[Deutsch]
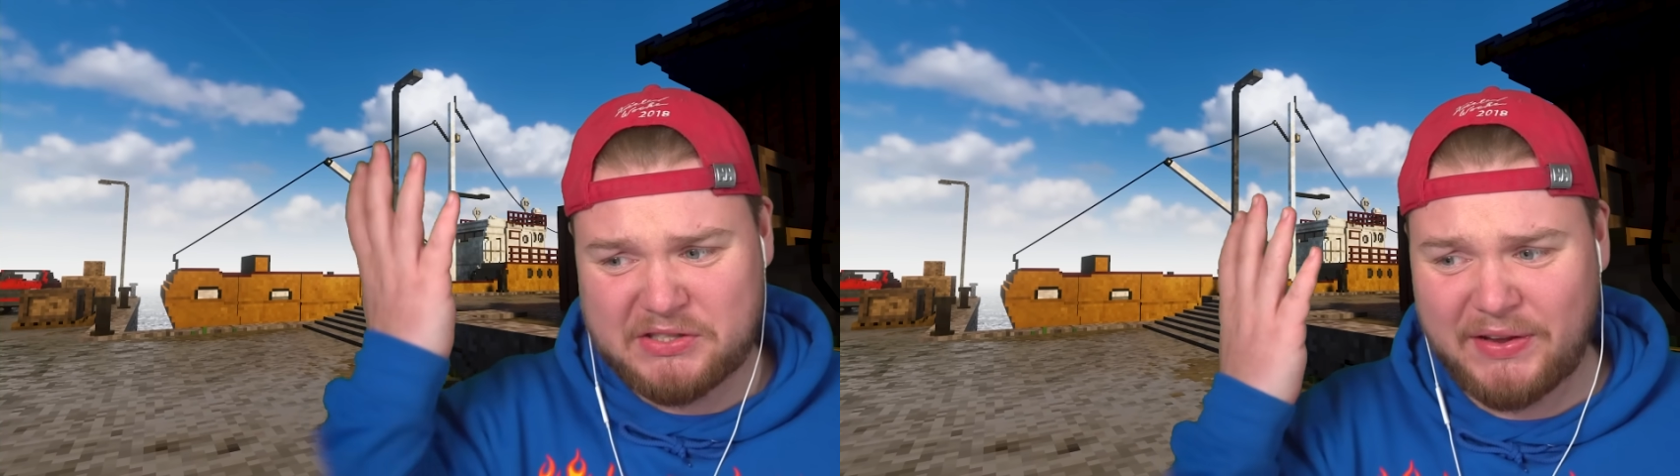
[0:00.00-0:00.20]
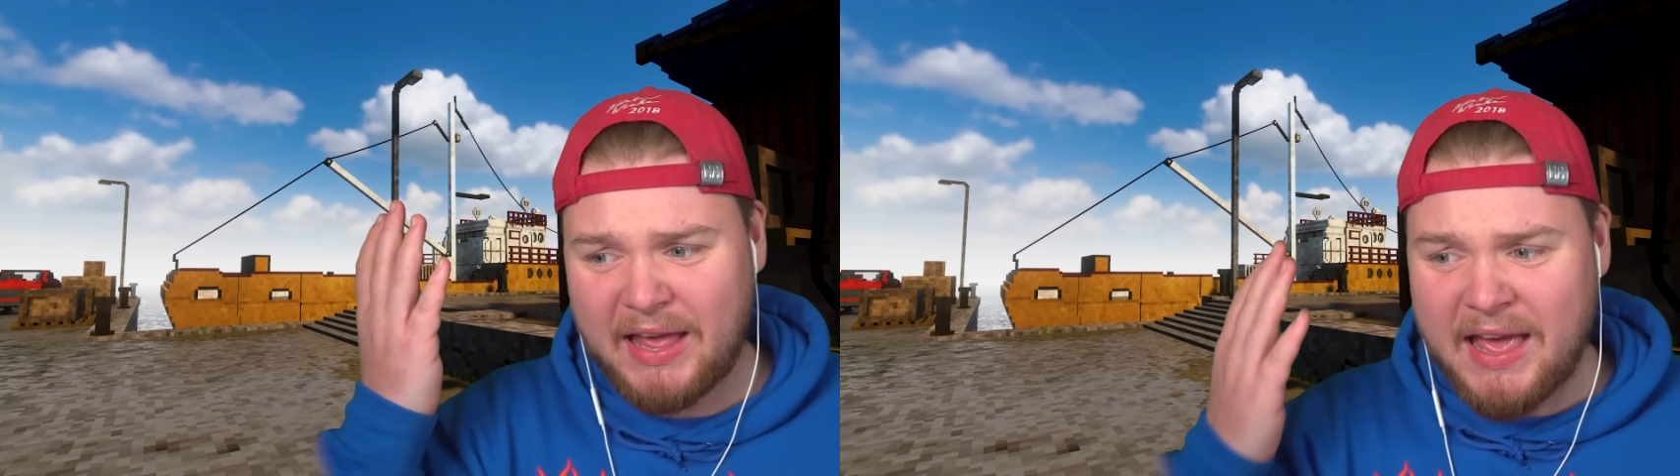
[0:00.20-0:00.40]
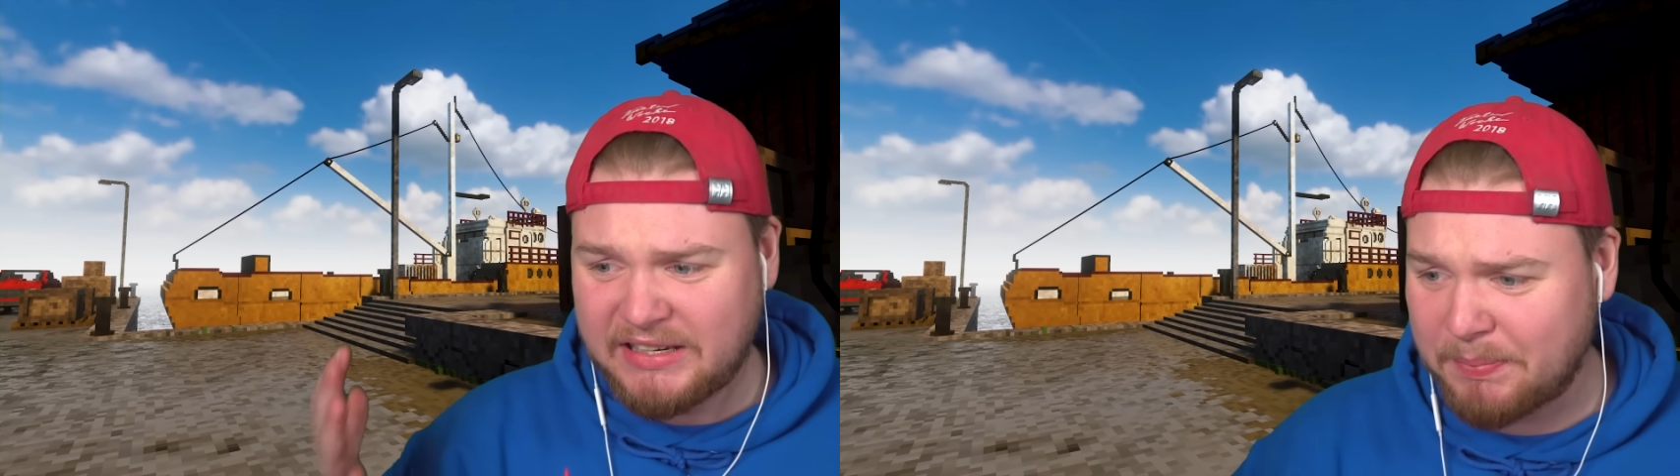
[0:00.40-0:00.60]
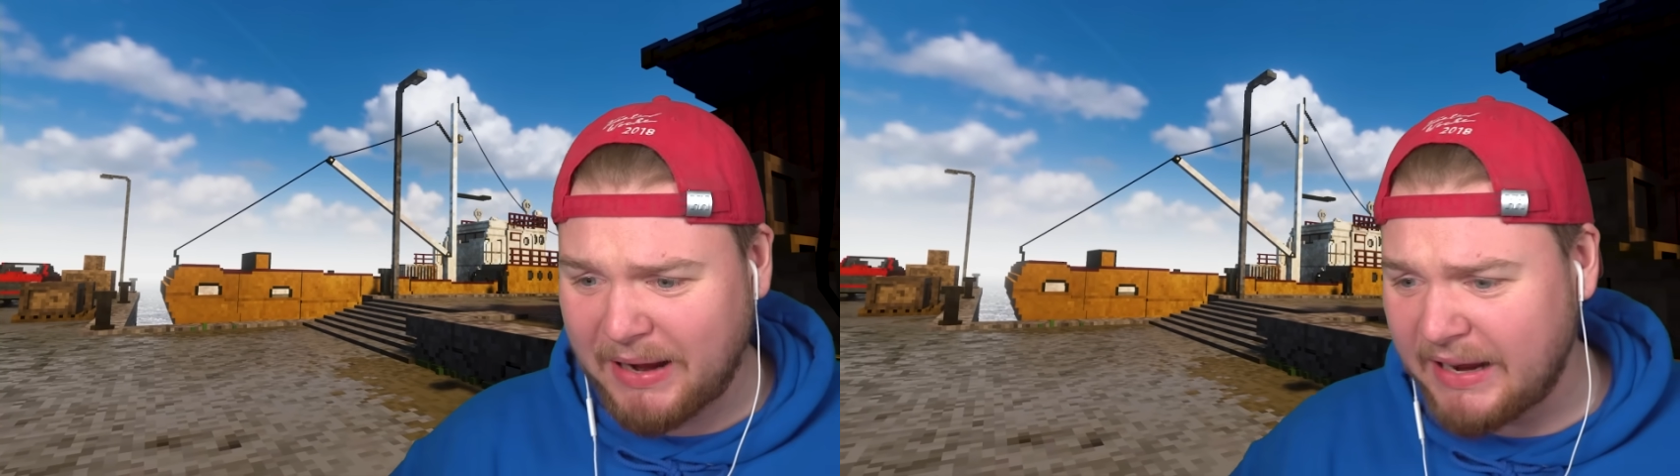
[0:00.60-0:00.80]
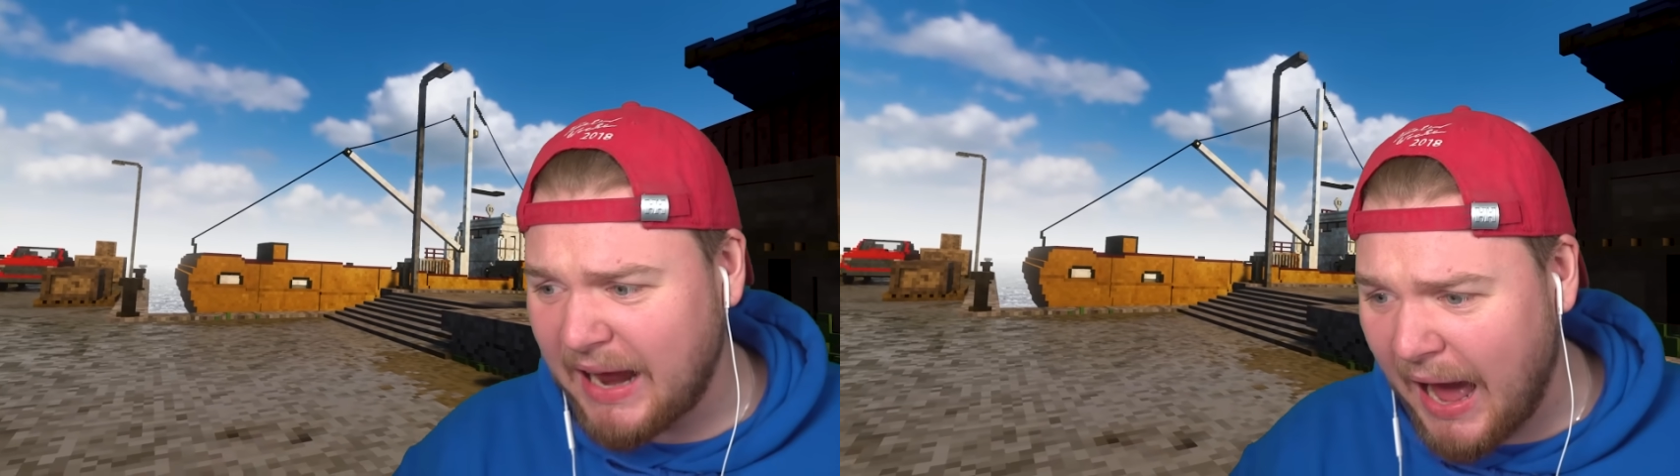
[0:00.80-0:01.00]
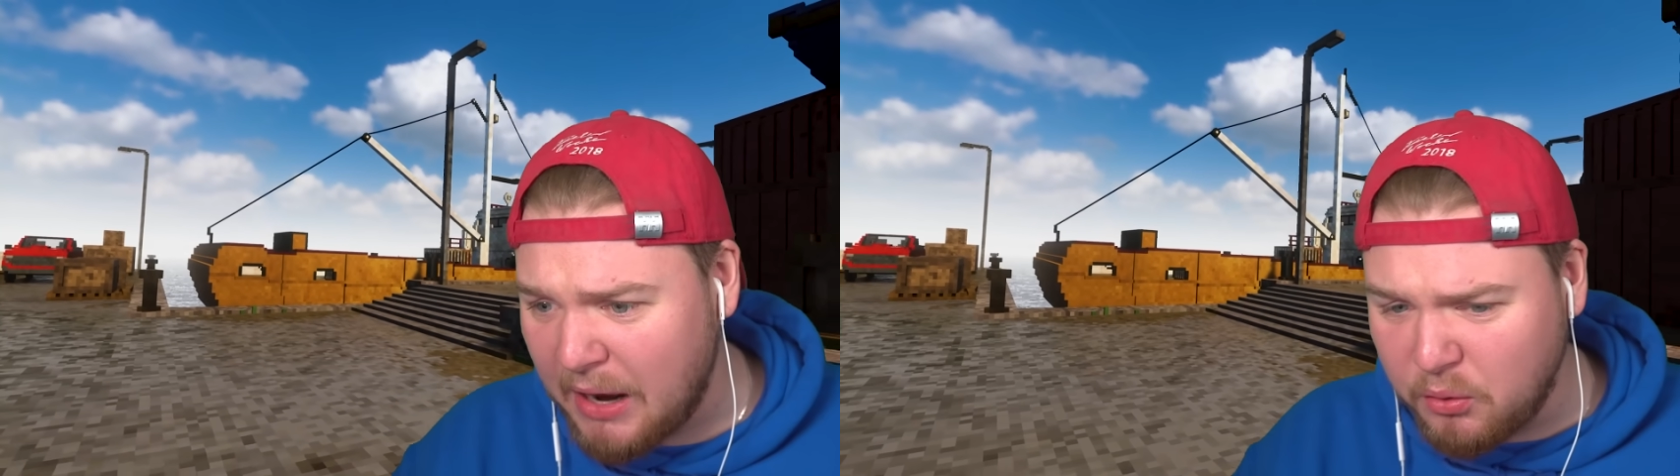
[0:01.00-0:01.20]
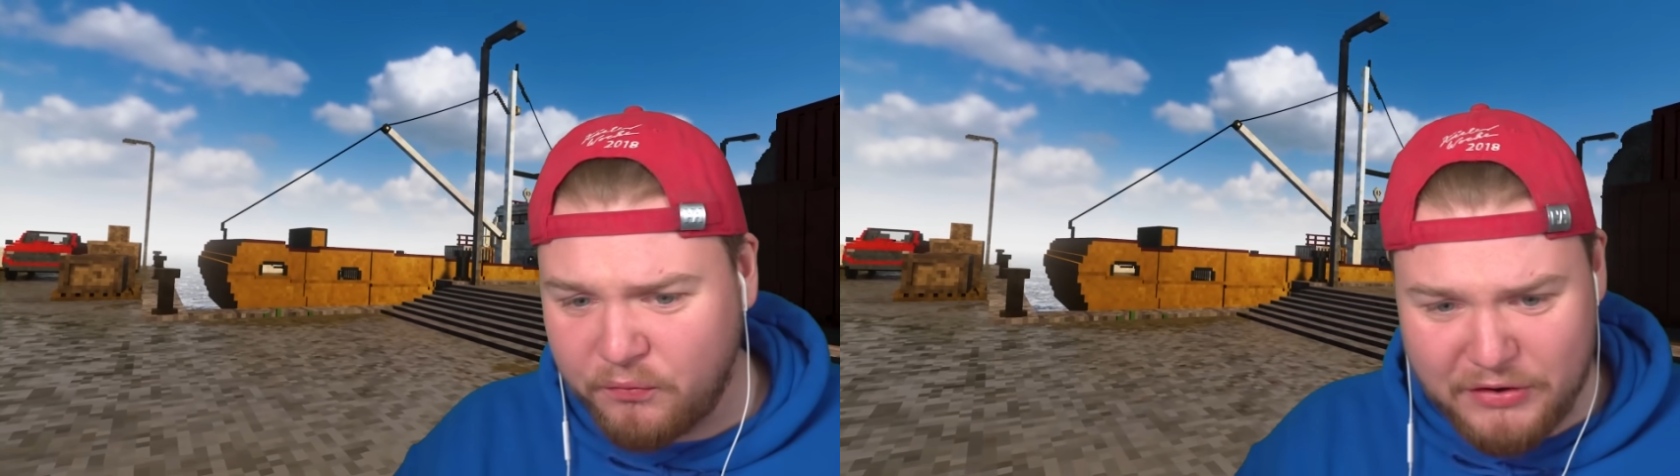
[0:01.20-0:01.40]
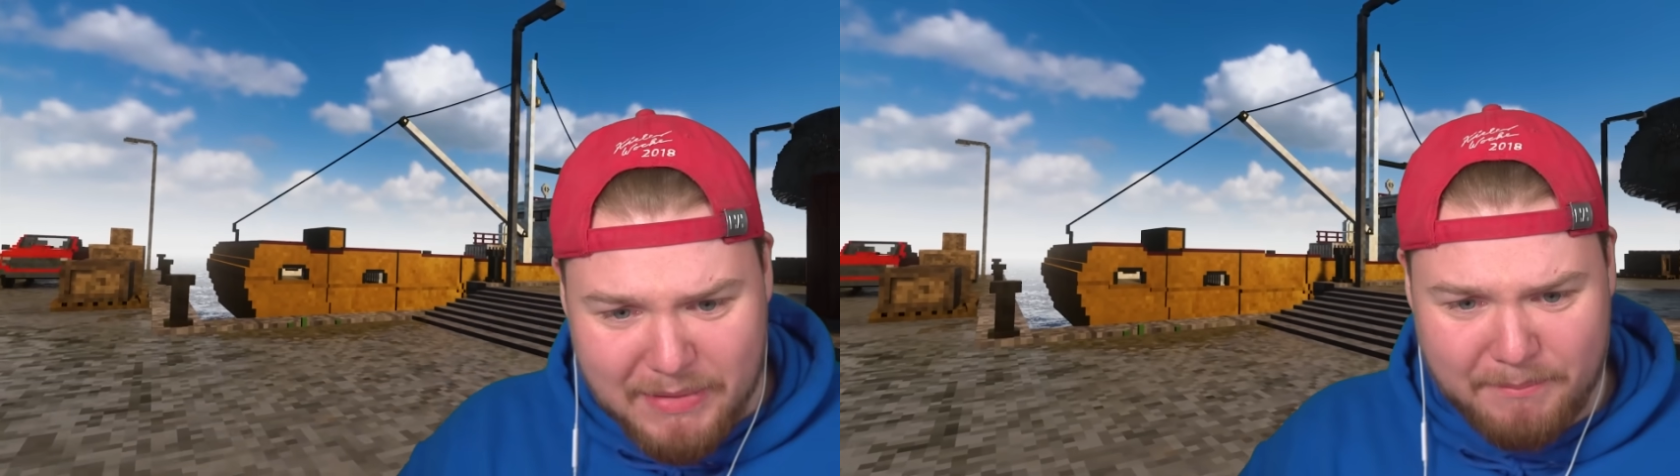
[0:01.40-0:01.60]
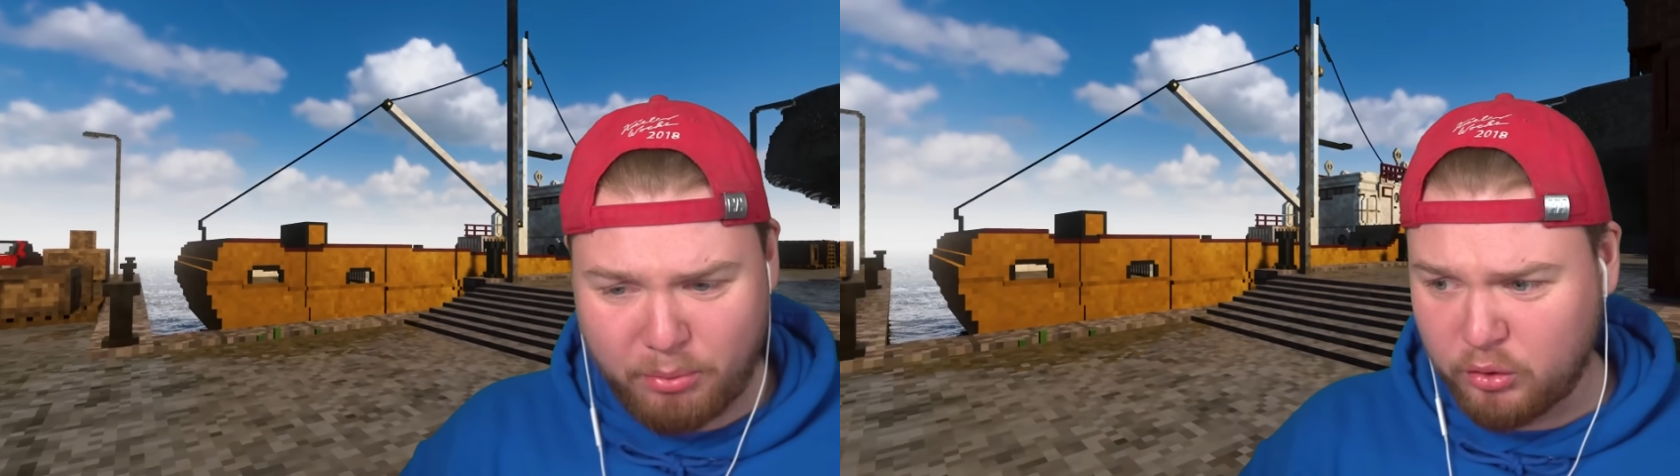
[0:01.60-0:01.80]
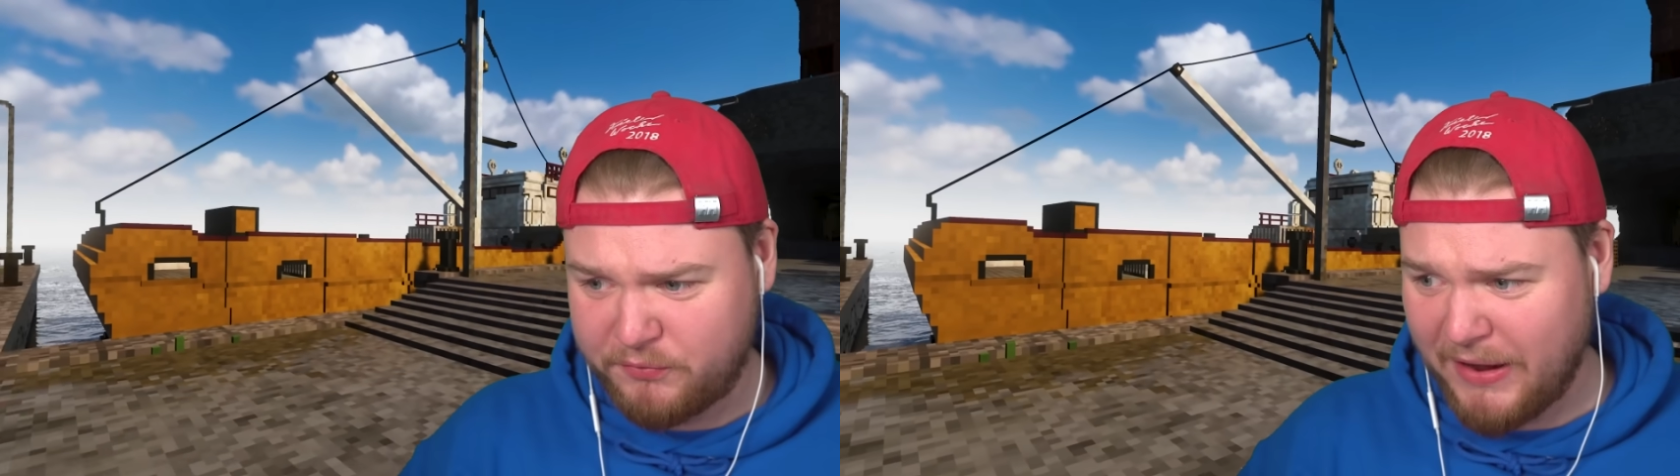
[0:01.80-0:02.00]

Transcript: Deswegen, ich habe keine keine Ahnung, wie man Boot